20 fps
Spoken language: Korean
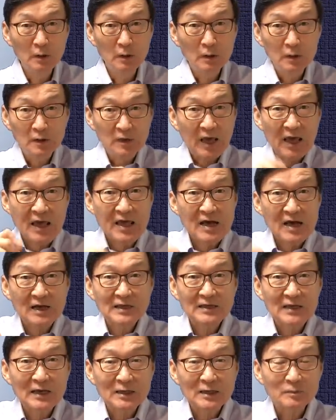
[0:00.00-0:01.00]

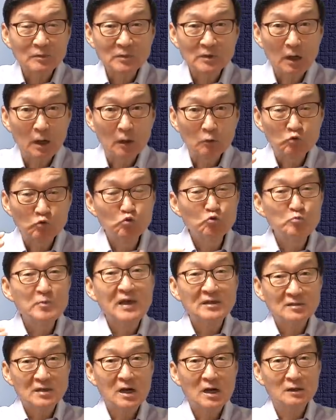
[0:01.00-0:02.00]
계약이 아닙니다. 구매
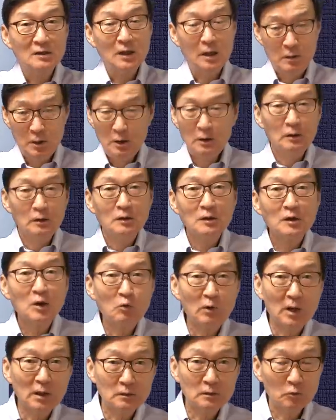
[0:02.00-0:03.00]
상담 이렇게
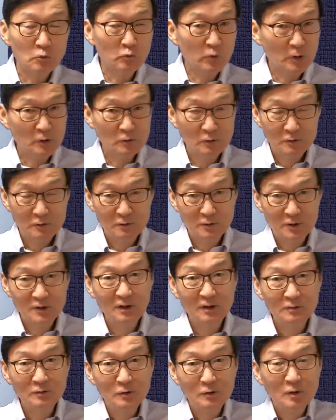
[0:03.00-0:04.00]
왔던 외국
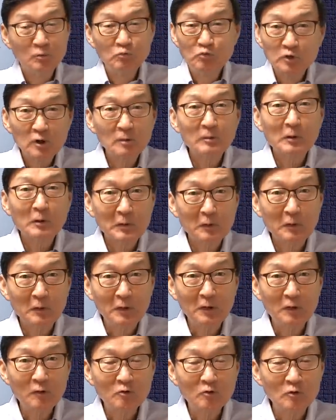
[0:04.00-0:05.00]
기관들이 이렇게 물어보는
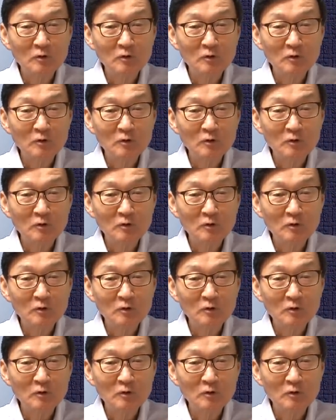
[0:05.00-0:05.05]
거예요.